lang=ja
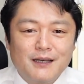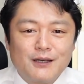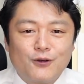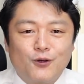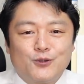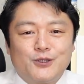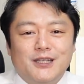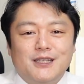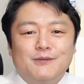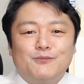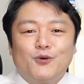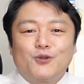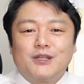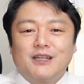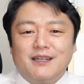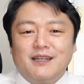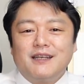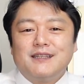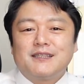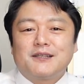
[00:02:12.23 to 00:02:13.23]
小銭持って
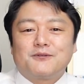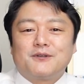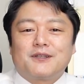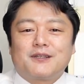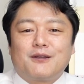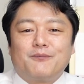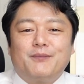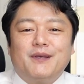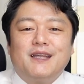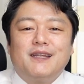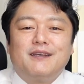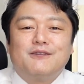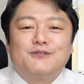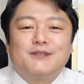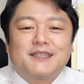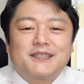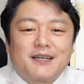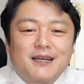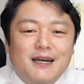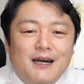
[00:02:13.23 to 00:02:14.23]
ね、いざとなったらビニール
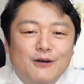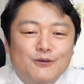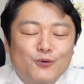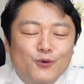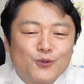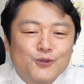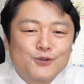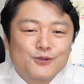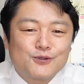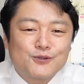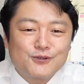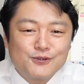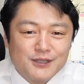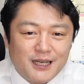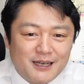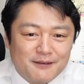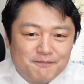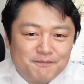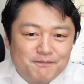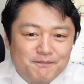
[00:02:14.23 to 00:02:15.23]
傘買おうとする
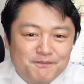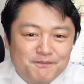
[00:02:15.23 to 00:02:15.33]
か。